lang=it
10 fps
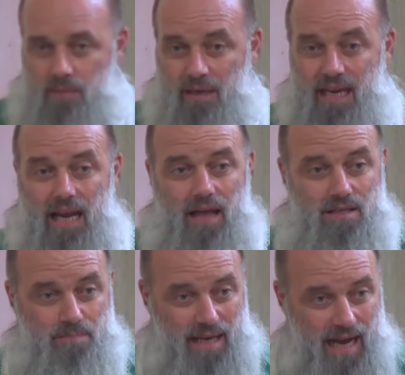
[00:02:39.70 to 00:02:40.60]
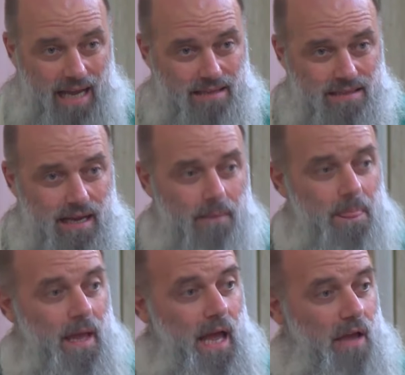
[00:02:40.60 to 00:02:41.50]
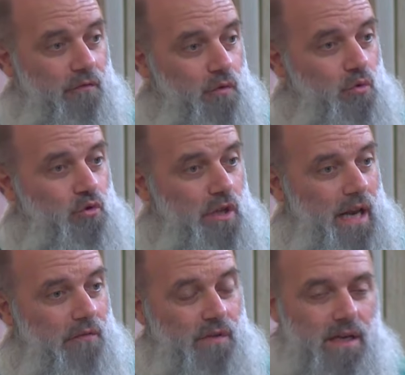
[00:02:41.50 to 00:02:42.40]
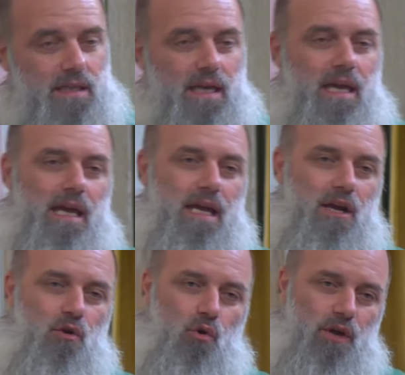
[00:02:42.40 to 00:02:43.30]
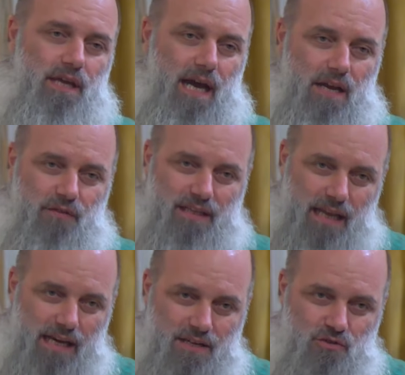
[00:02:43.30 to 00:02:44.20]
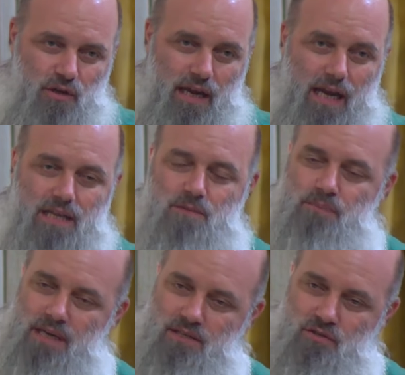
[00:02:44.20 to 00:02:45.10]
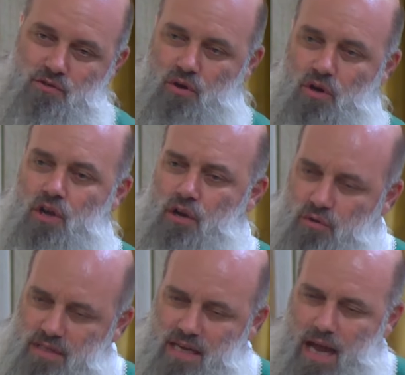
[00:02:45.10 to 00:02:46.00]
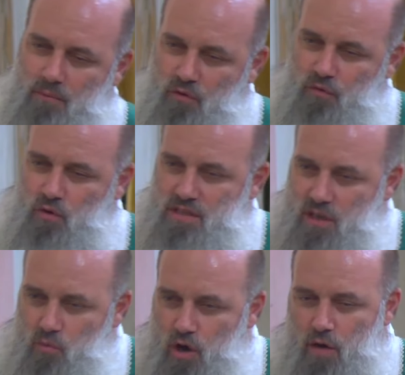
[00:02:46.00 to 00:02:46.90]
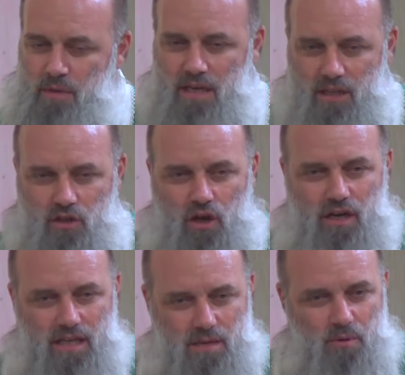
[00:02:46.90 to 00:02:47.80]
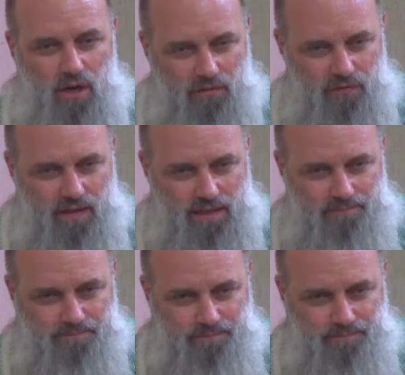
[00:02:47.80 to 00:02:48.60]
perché la speranza è è frutto della fede e noi, cari fratelli e sorelle, spesso non siamo forse uomini e donne di poca fede.